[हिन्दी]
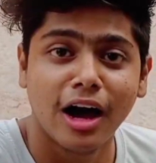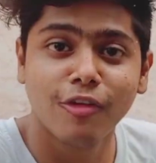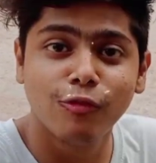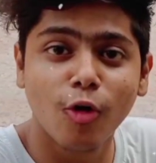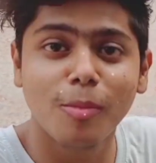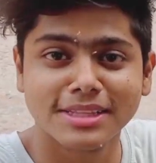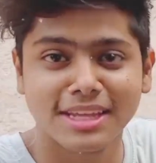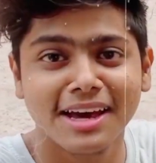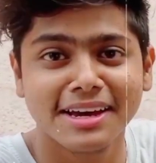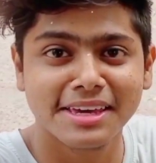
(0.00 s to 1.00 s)
अब वो बात
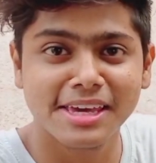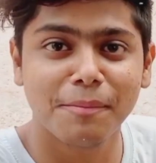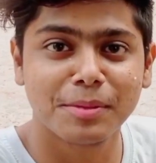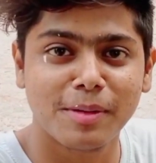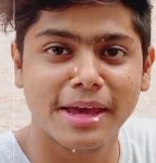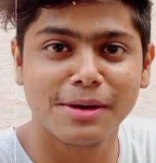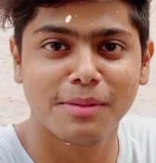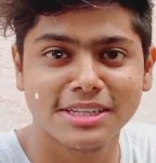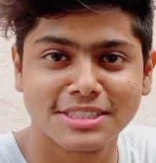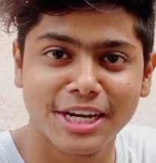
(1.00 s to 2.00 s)
अलग है कि आपके भाई के
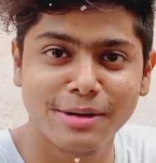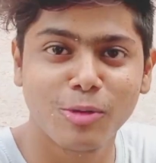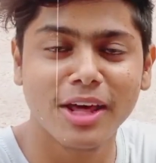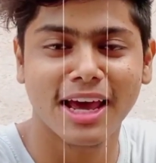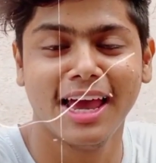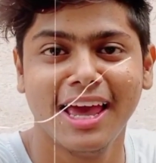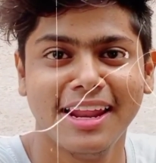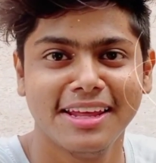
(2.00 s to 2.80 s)
पास स्केट बोर्ड है